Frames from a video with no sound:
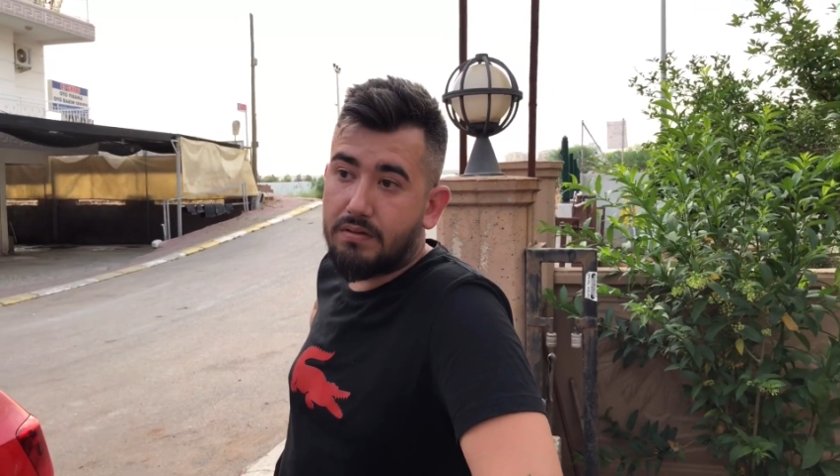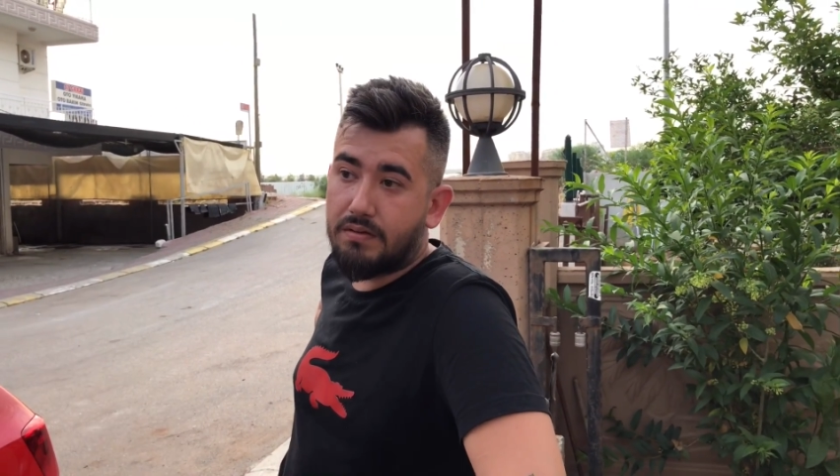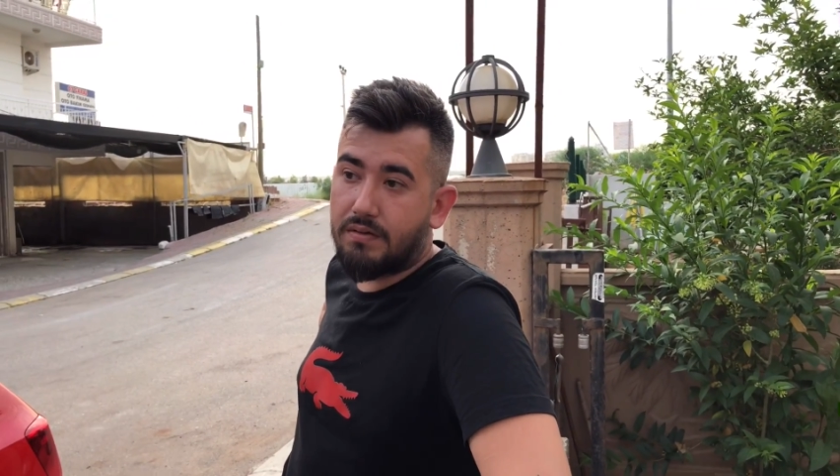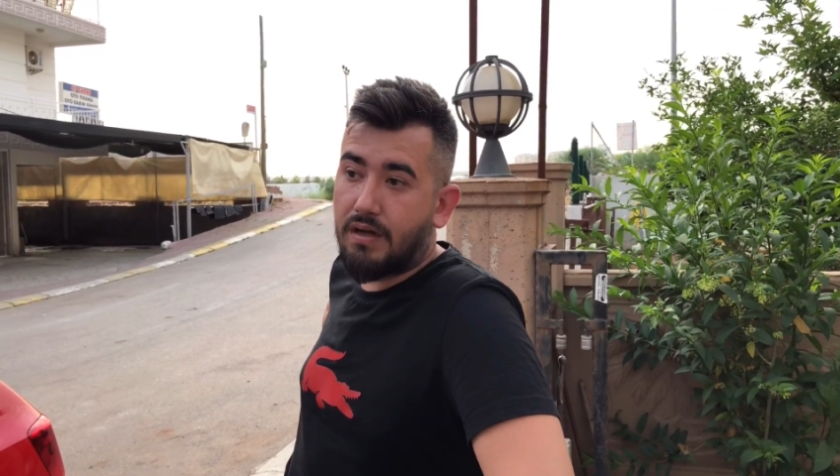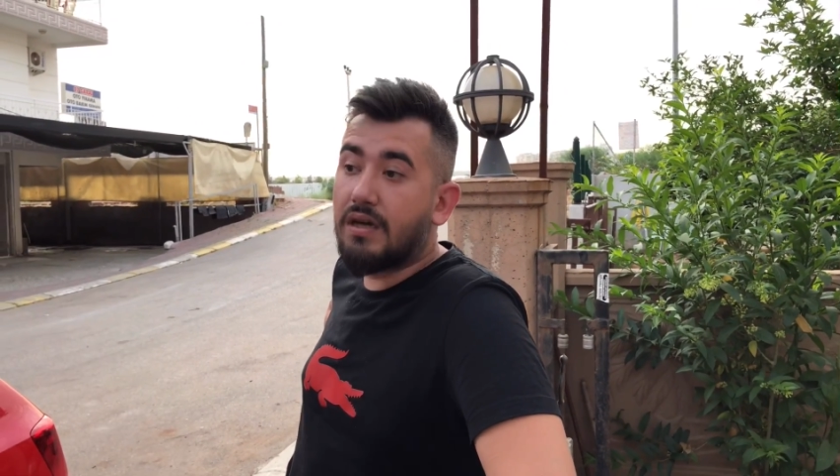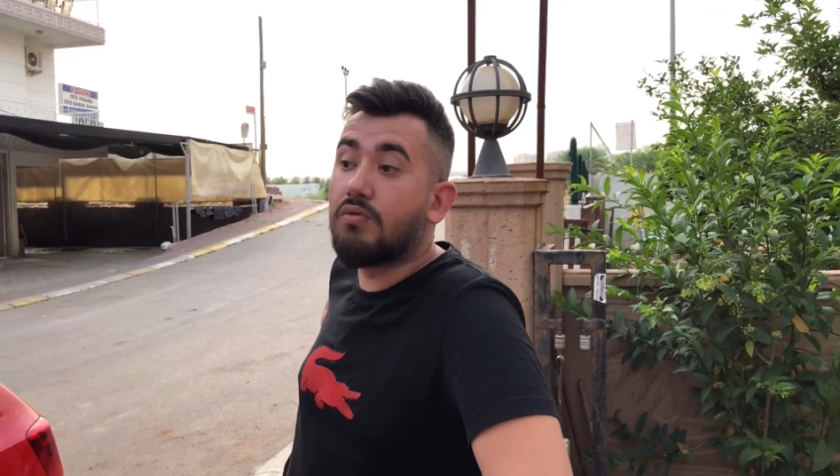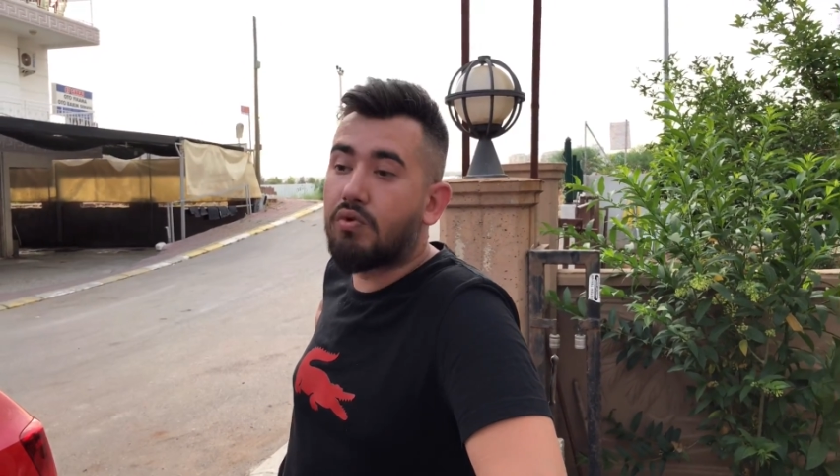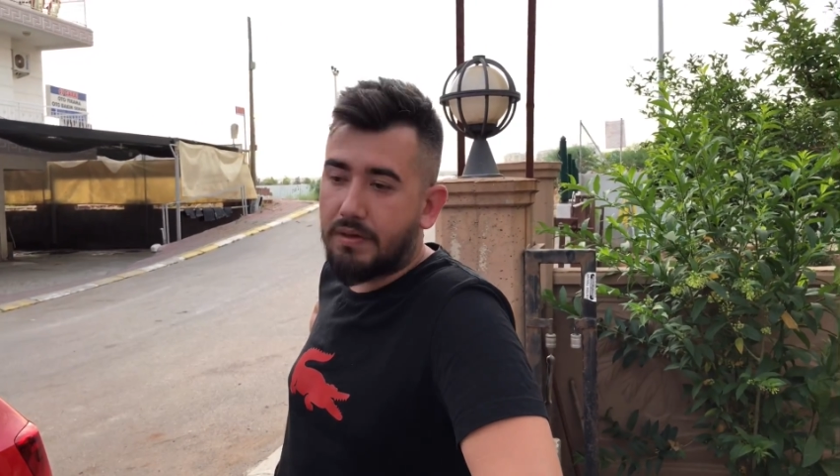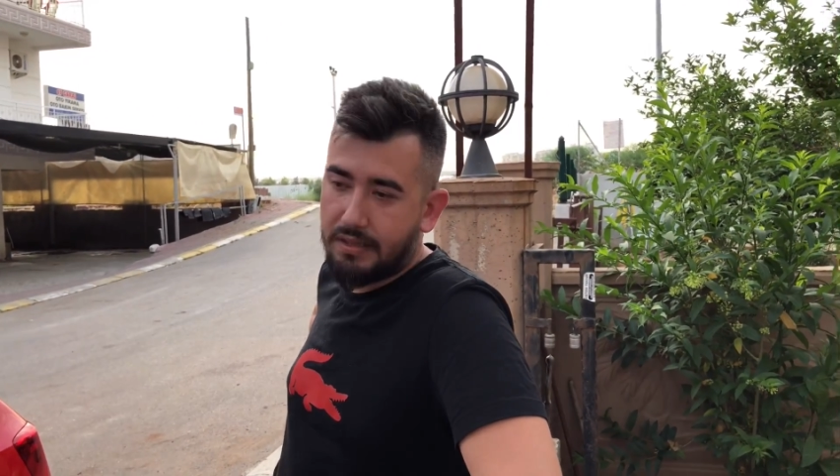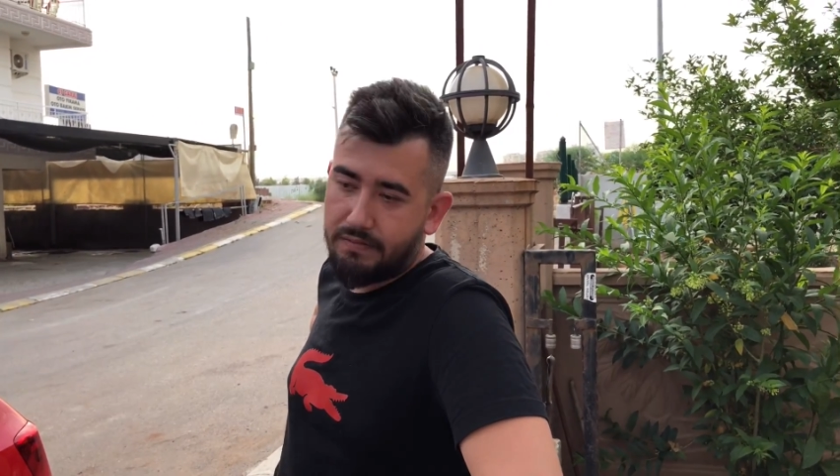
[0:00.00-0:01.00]
yok. Kanka
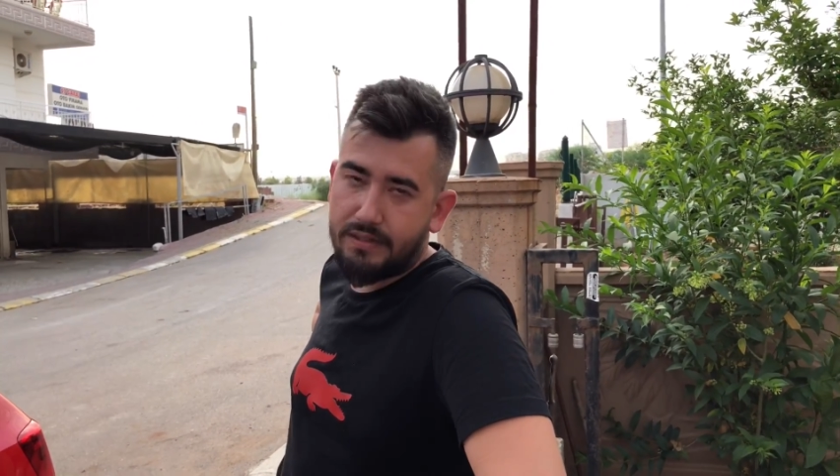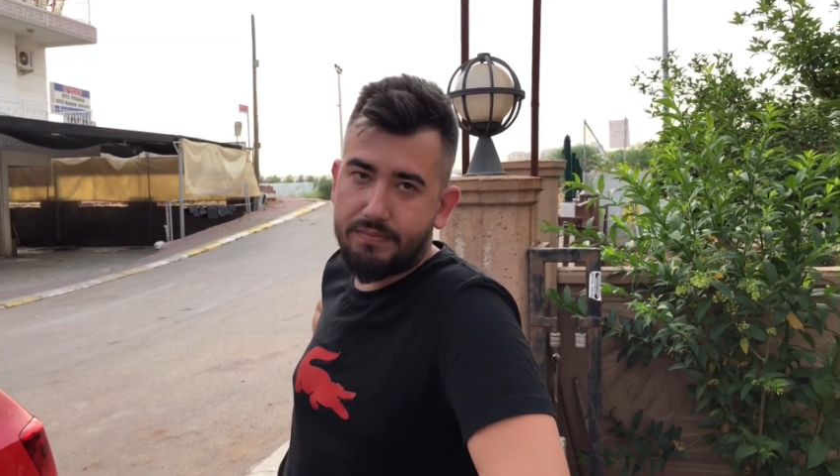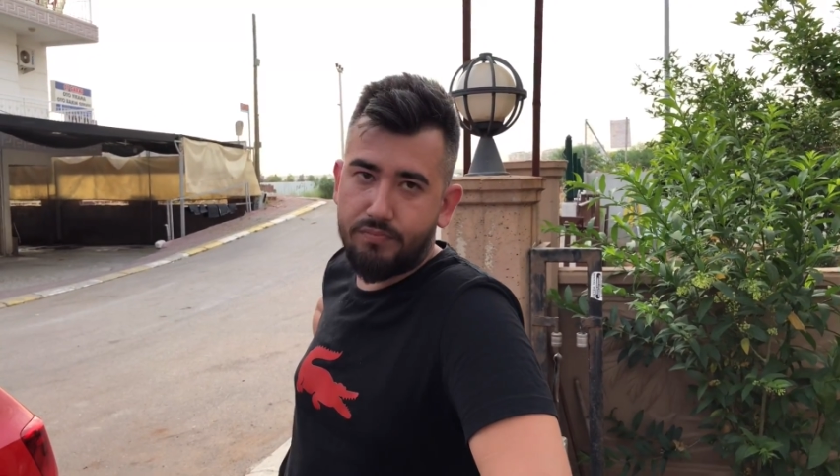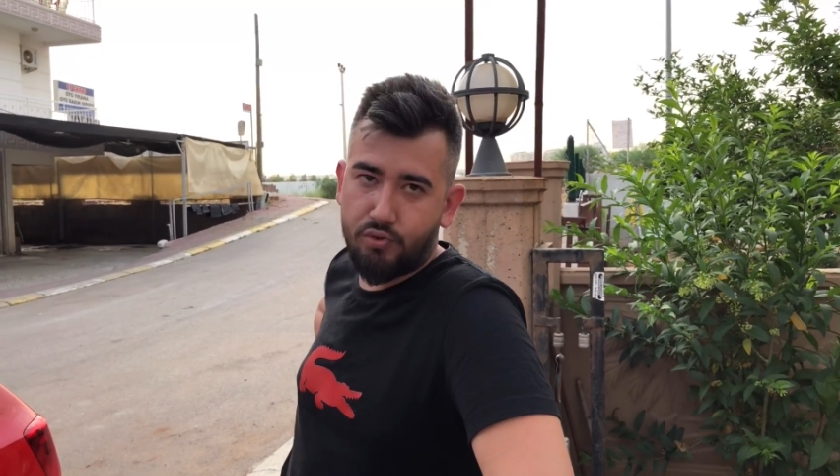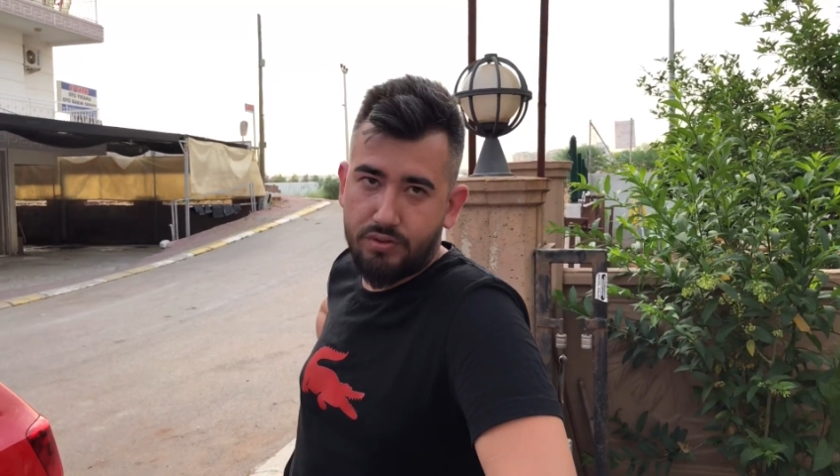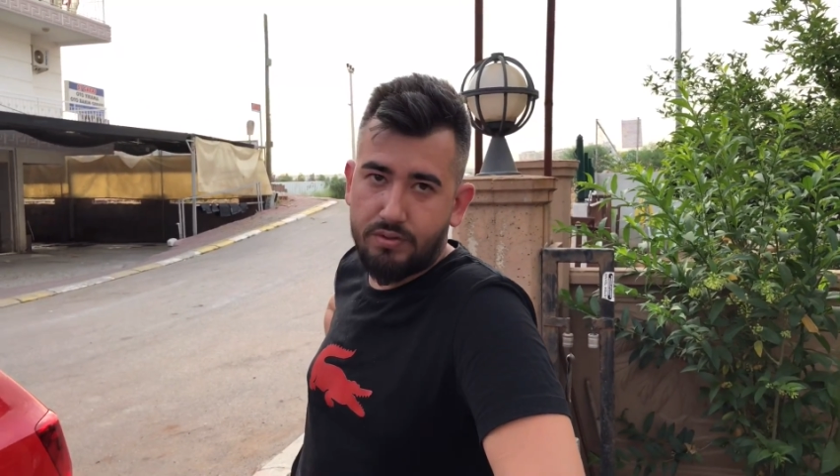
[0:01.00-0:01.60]
normalde var. Üç, Ha.